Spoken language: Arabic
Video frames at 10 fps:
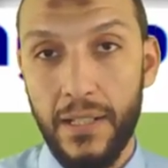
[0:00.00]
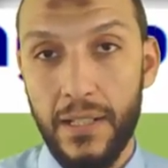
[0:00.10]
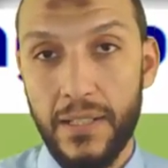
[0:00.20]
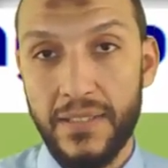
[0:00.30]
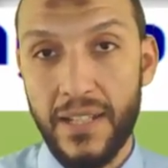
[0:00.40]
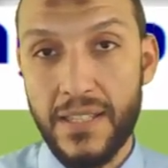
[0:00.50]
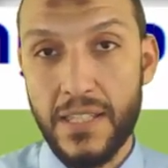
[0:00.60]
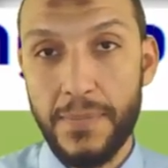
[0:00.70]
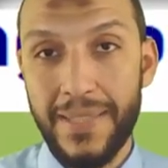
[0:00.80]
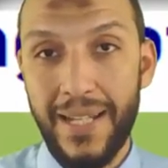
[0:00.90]

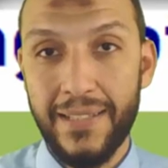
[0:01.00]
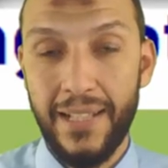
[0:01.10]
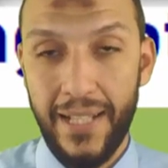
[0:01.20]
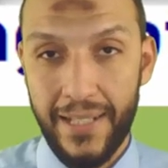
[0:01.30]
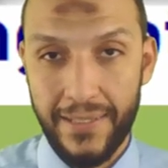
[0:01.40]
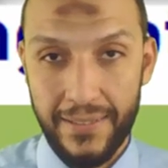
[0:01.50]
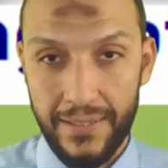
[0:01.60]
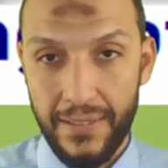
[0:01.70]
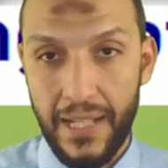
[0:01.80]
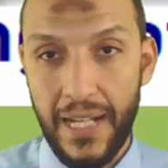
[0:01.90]
السايزز آه، بتاعه الحاجات
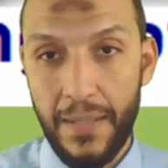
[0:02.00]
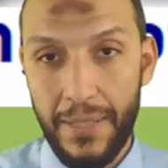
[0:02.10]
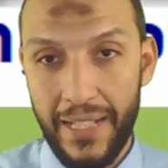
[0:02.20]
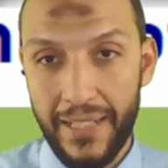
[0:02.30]
احجام